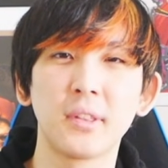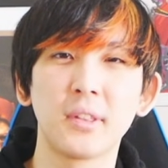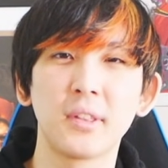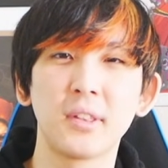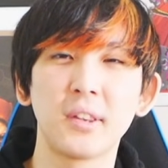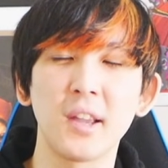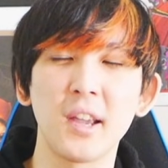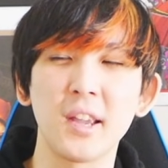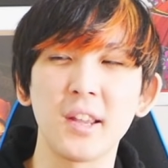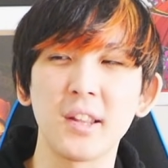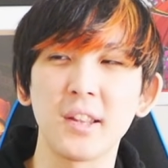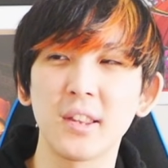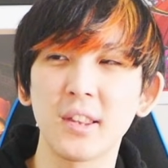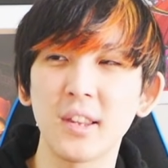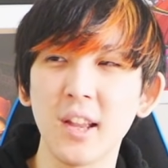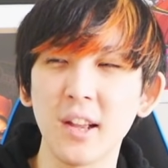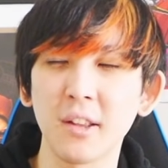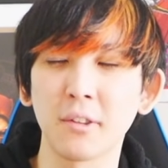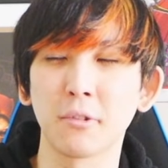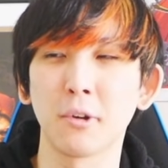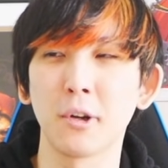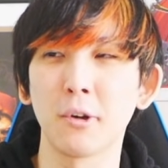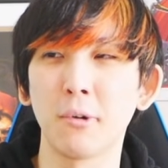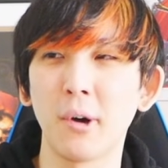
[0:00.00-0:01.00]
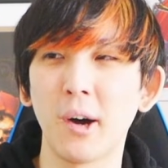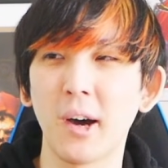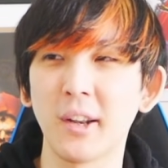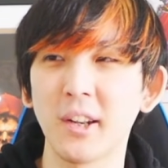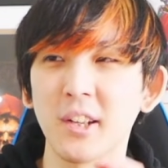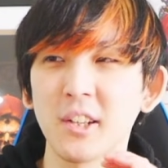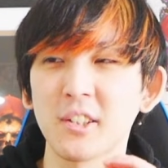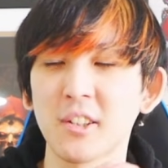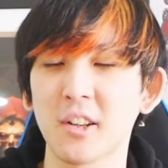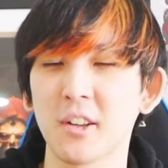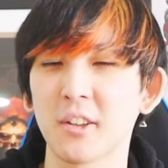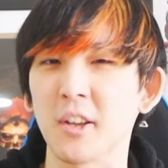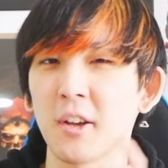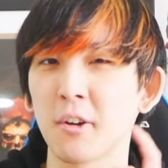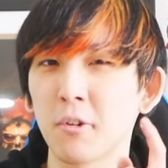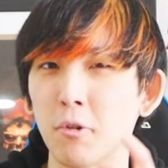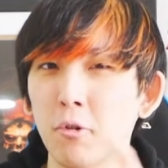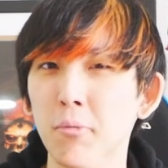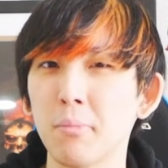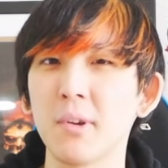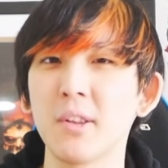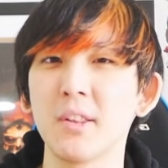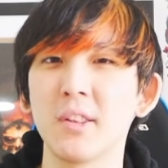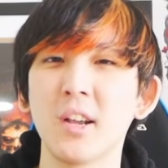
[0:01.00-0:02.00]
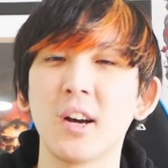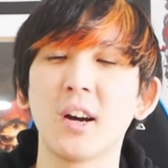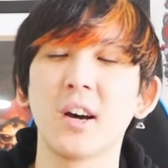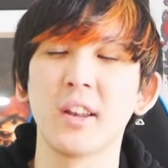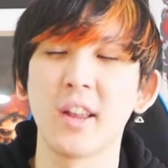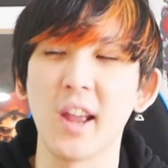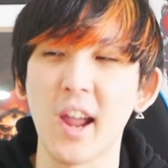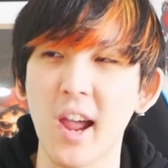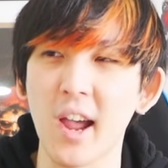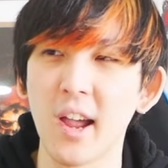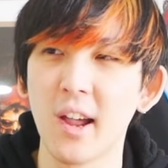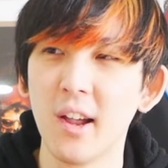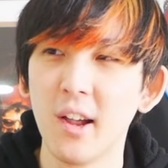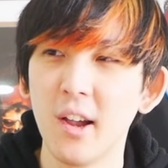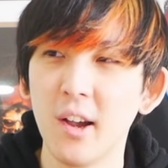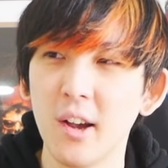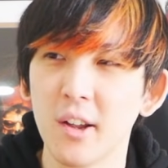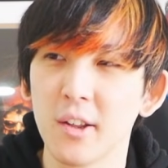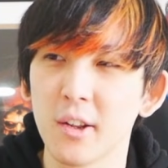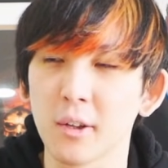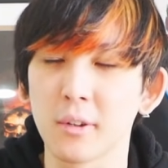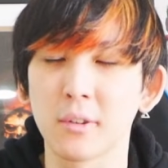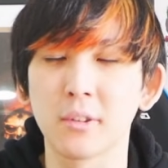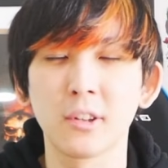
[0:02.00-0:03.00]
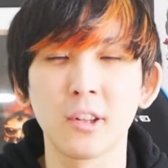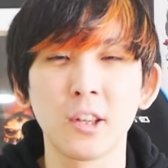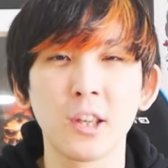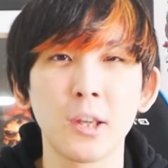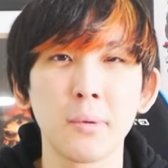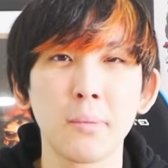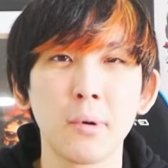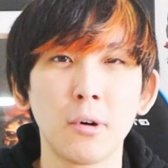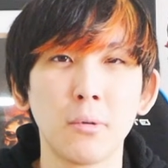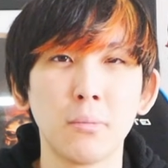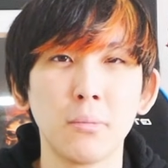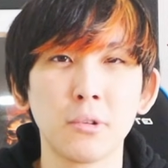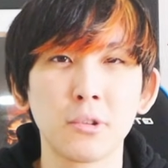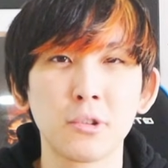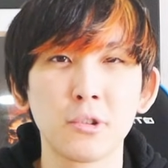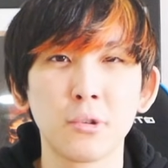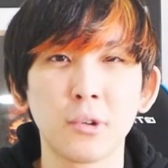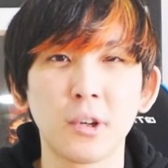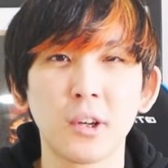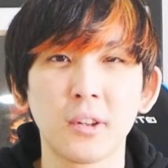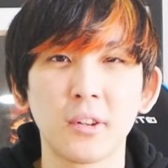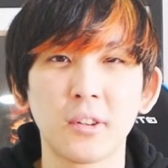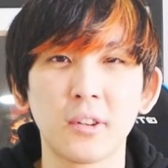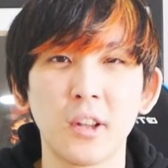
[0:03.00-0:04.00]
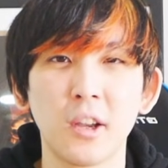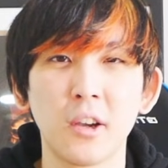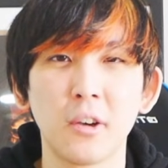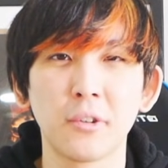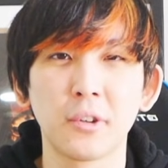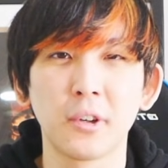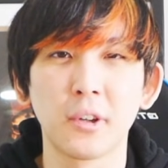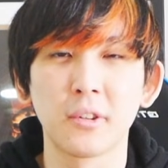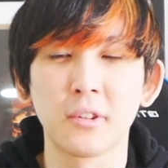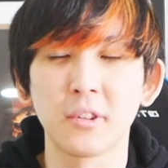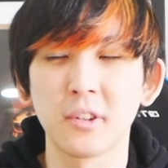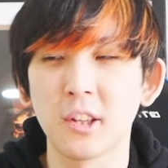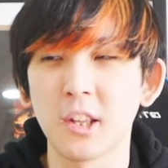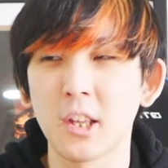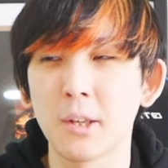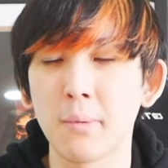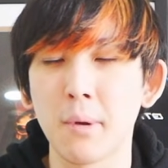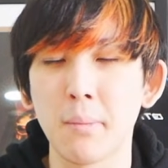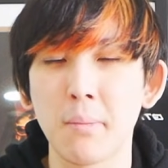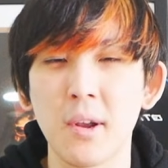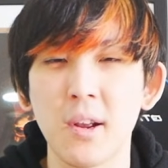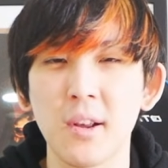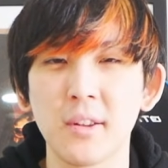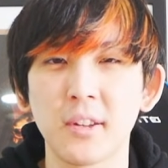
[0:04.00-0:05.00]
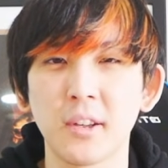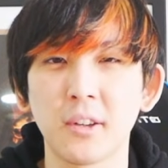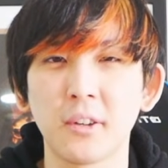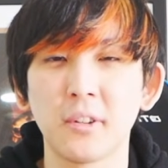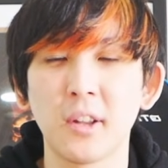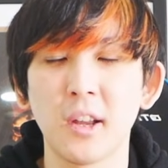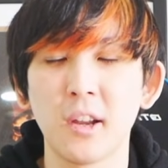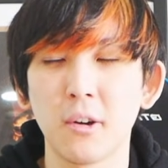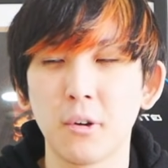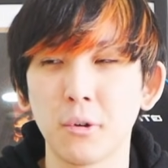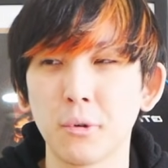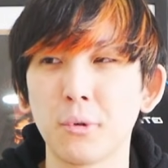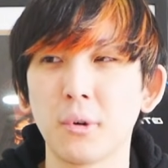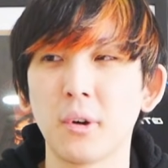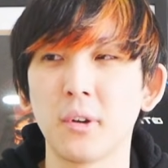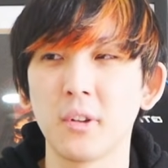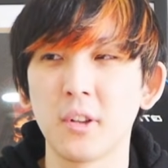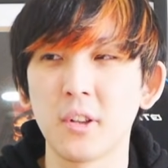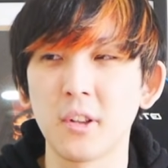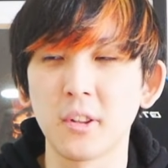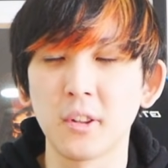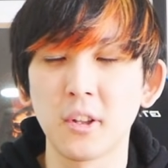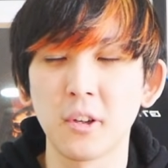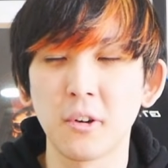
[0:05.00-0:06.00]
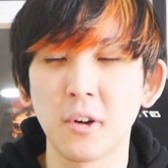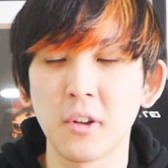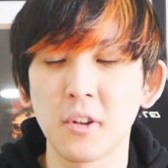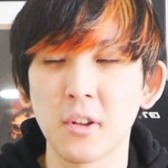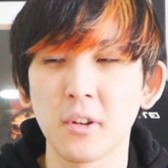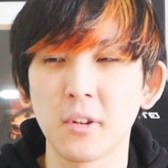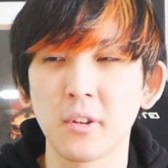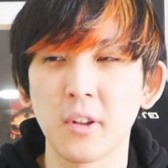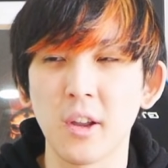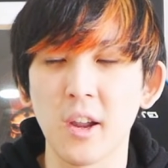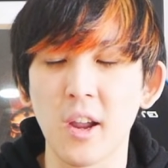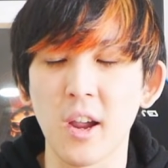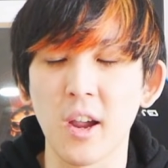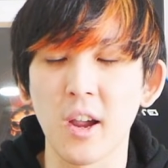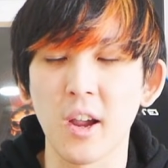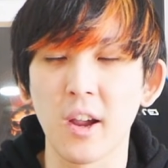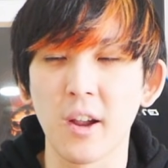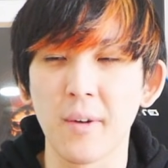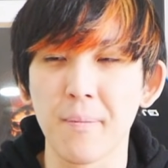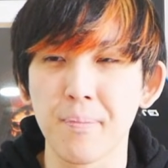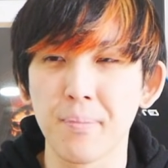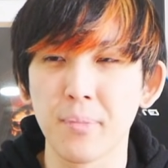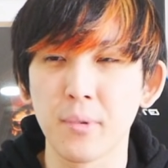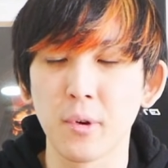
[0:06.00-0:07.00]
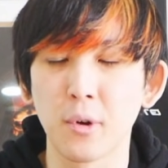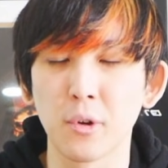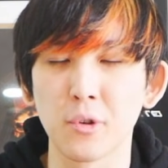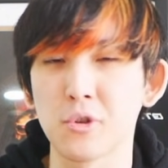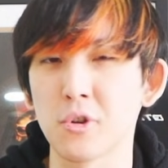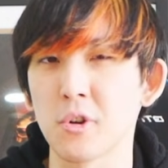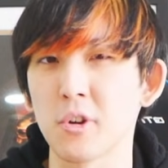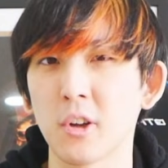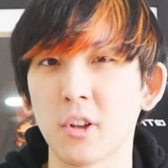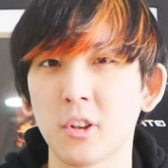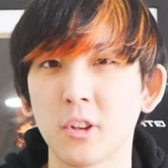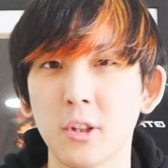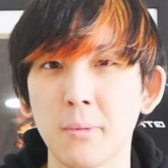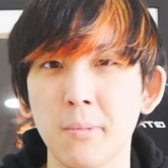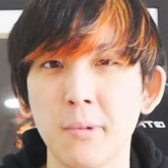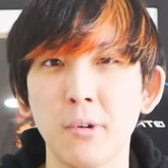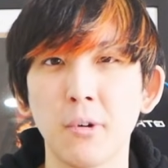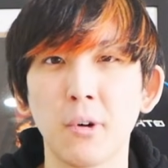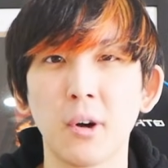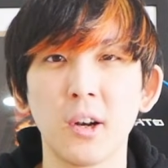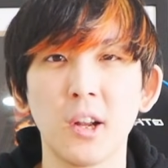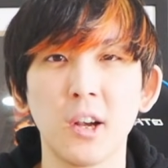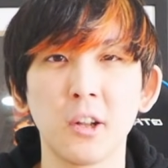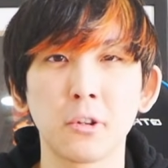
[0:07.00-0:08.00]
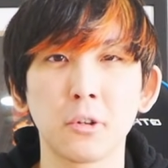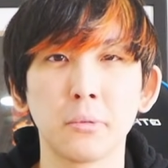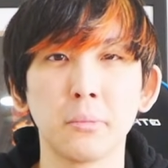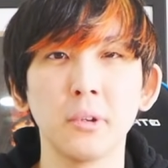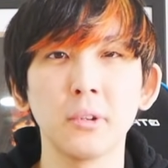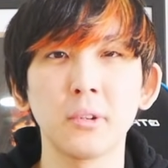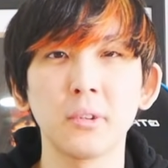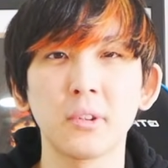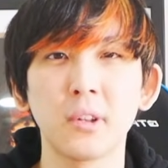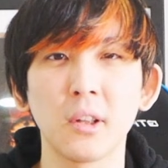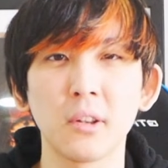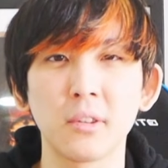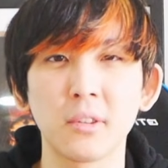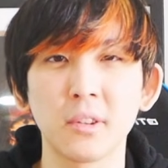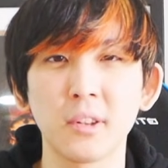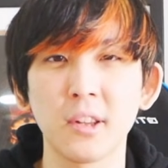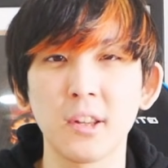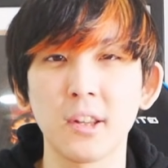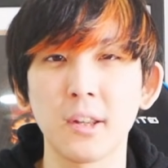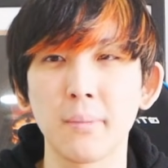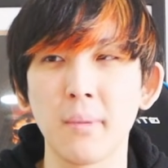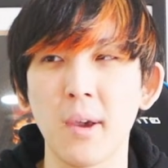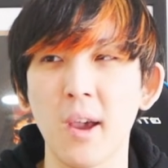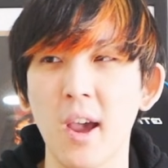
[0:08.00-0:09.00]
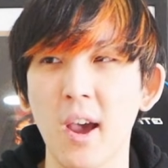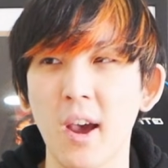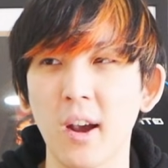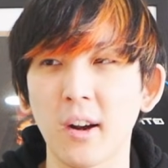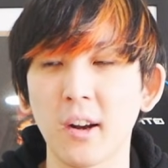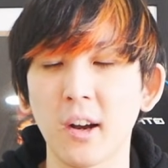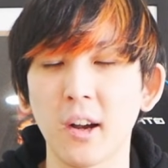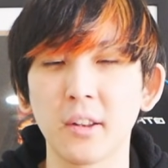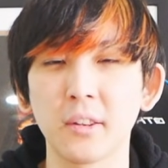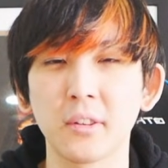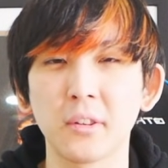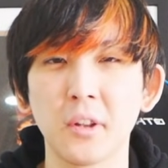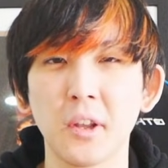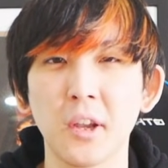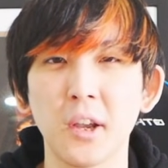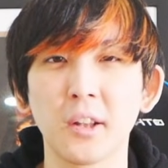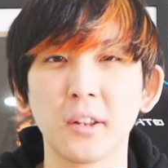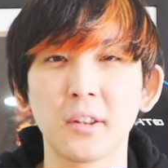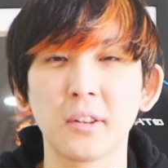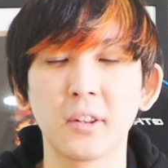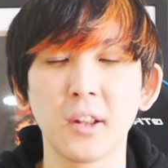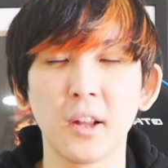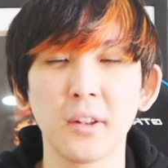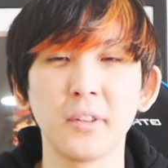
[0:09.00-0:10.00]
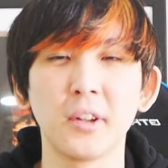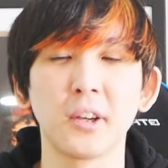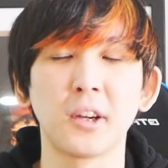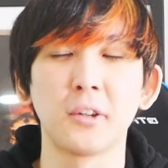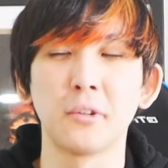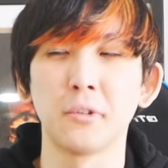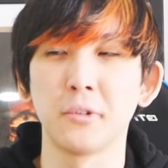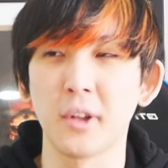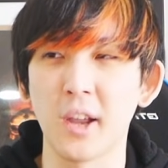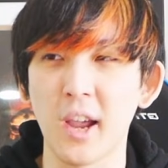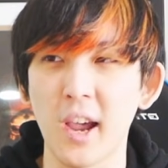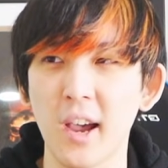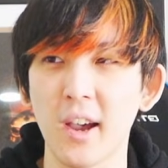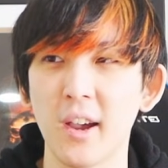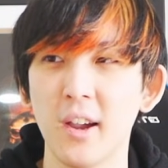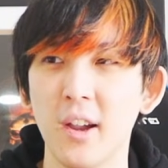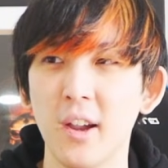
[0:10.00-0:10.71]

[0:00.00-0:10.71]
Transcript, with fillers: ていて、それを話したら結構みんながね、いや、月姫面白かったよとか、月姫名作だよとかね、言ってくれたんで、あ、じゃあやってみようかなと思って月姫買ってやったんだけどね、